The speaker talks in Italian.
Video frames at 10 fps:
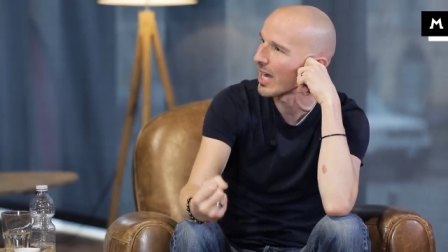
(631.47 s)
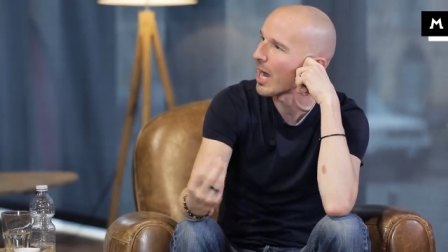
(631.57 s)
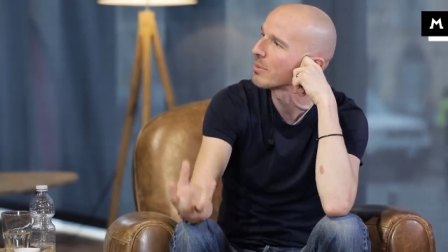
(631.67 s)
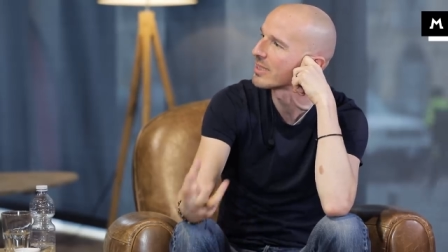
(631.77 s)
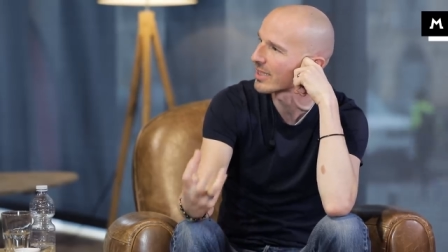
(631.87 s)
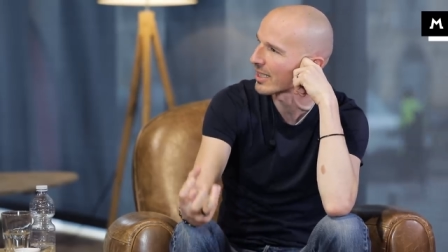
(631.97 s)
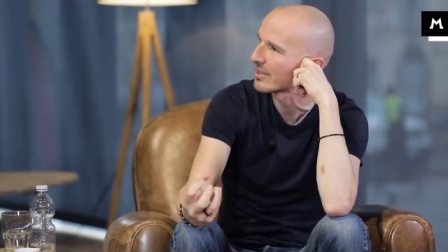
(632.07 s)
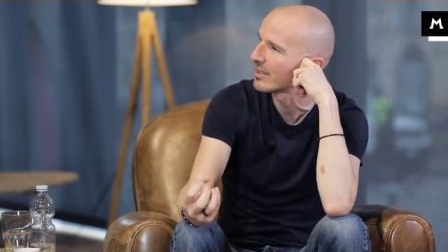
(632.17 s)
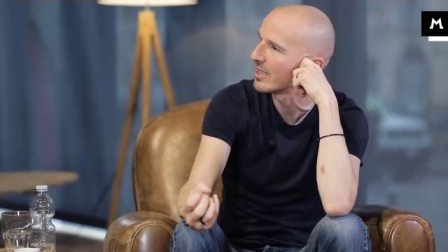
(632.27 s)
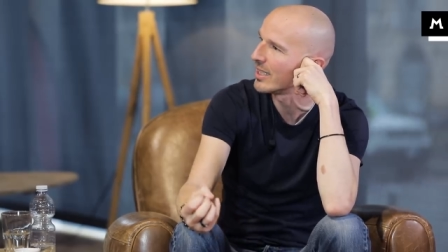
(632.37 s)

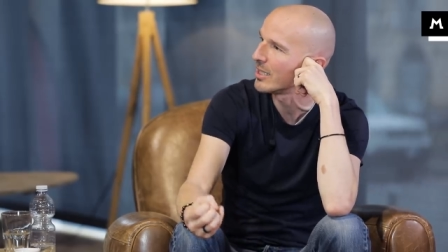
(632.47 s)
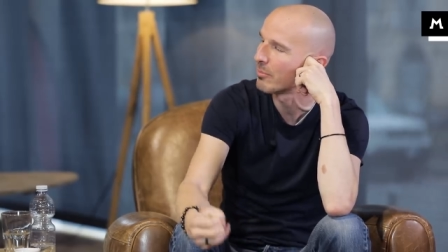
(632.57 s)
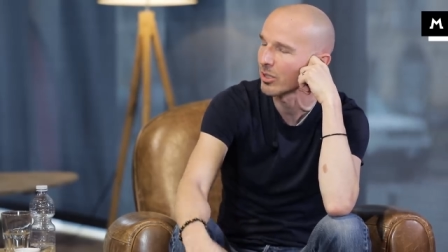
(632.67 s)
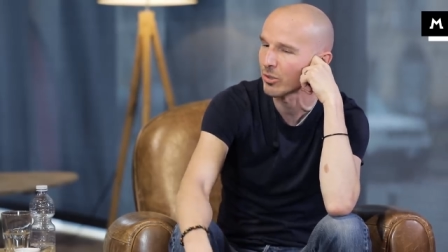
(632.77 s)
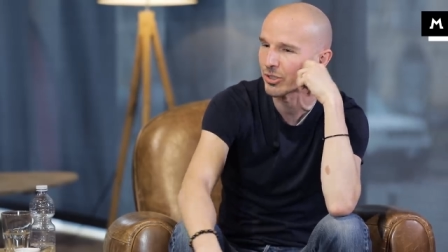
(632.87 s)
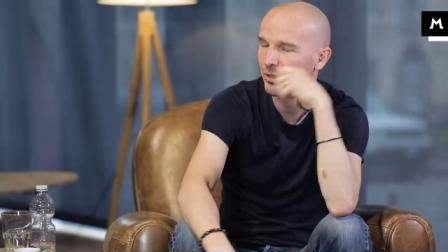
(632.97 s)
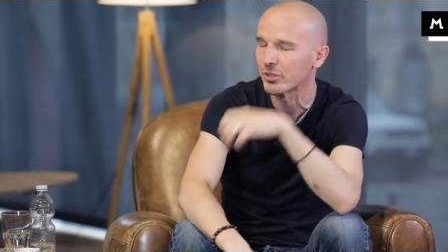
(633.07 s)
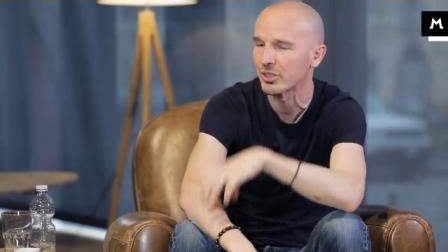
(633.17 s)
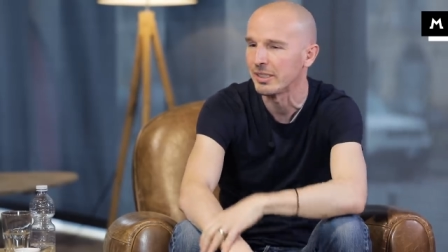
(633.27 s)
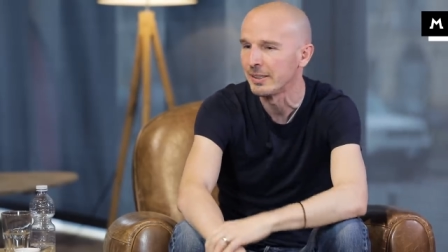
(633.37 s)
abstract, di libri, cose
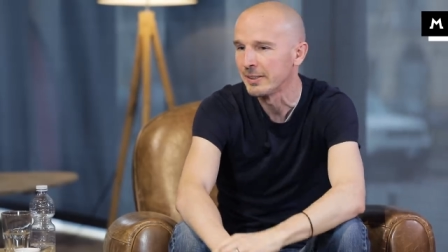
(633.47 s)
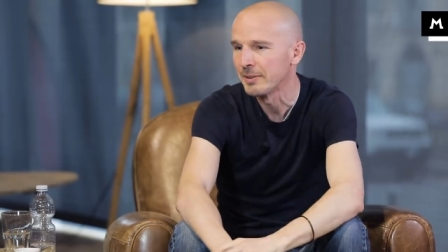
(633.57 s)
così.